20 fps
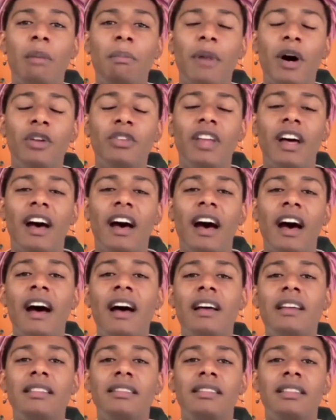uma pauta
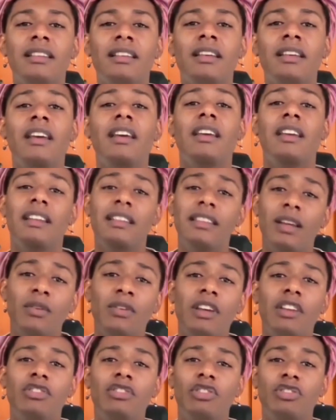rasa,
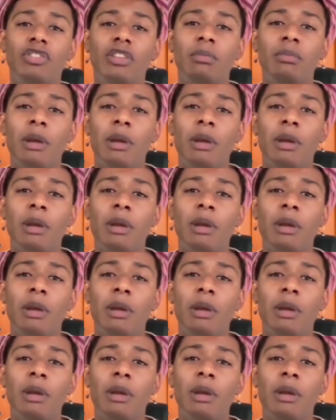então que a gente